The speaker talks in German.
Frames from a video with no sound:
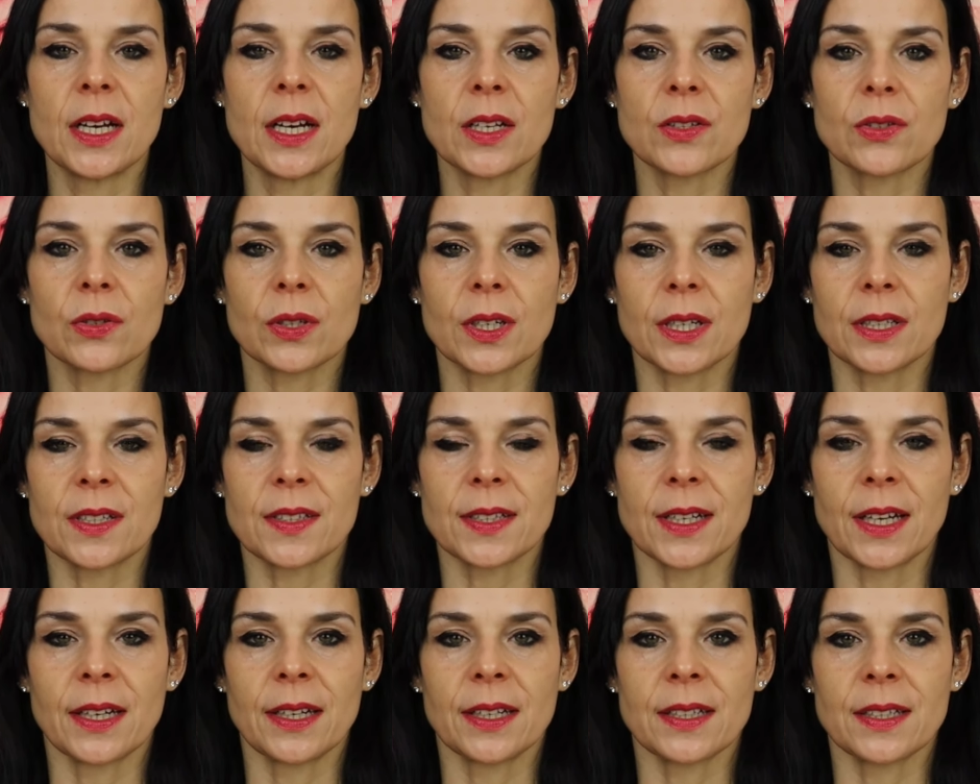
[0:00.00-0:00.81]
So kann
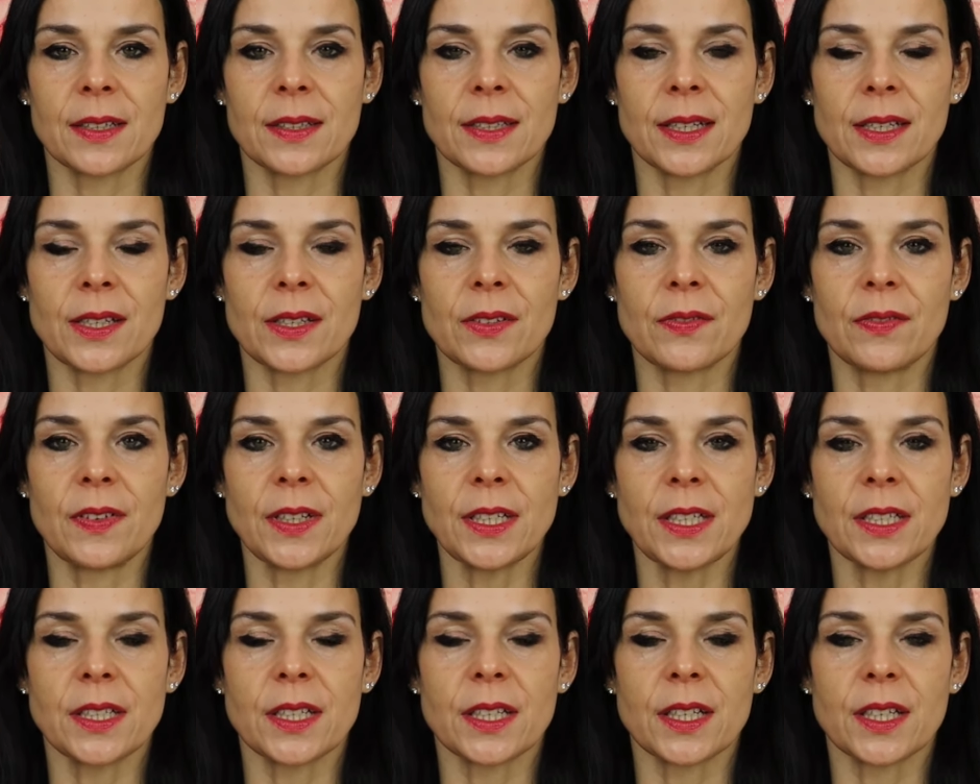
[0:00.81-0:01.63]
es sein, dass es jetzt
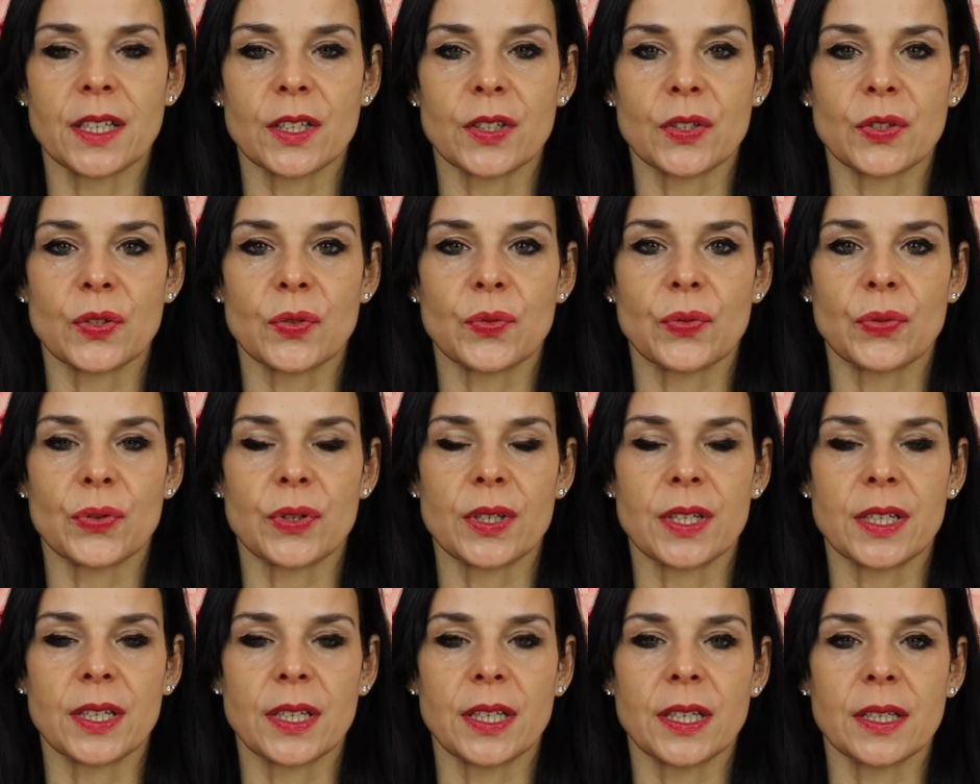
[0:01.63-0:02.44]
wichtig ist für
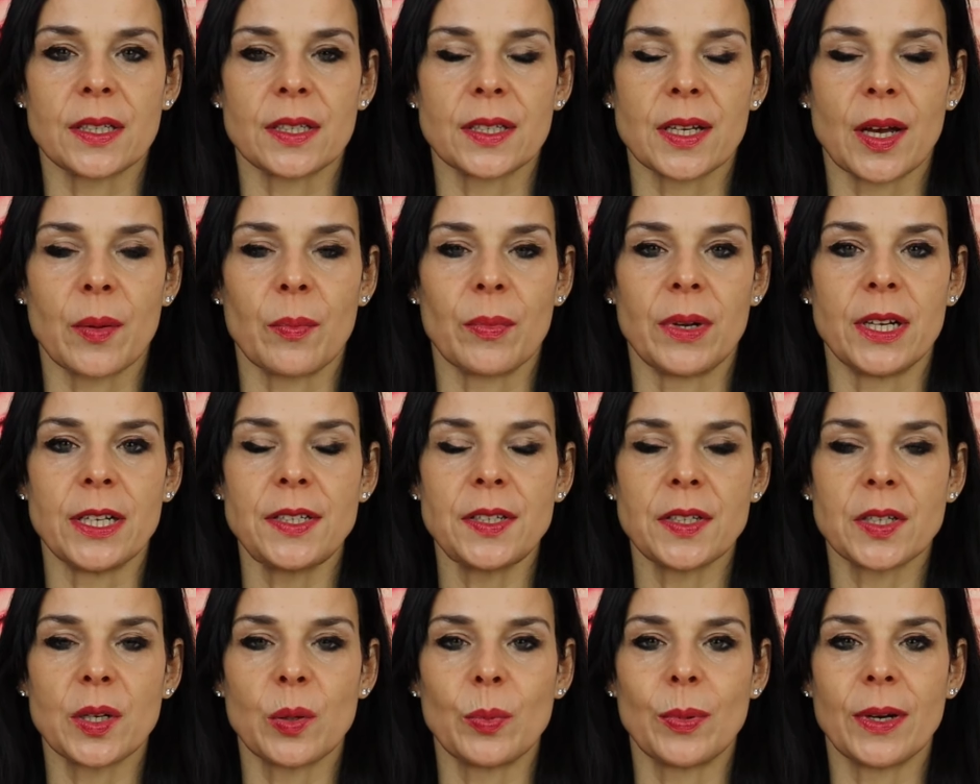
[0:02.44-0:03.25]
dich, in deinem
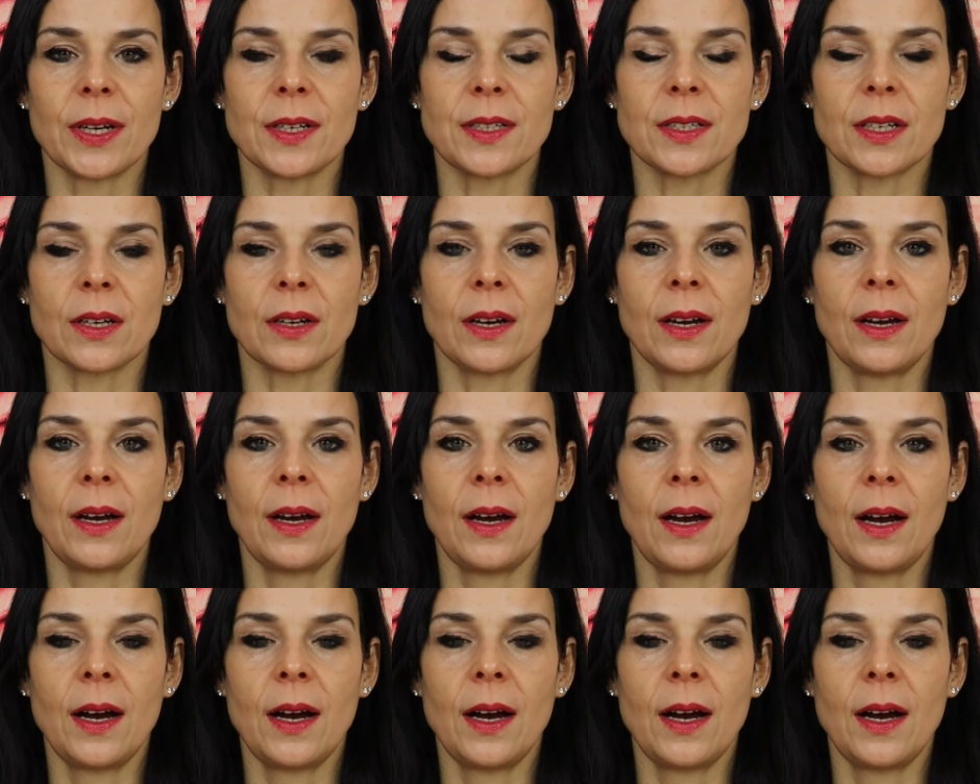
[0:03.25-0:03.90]
Lichtarbeiter,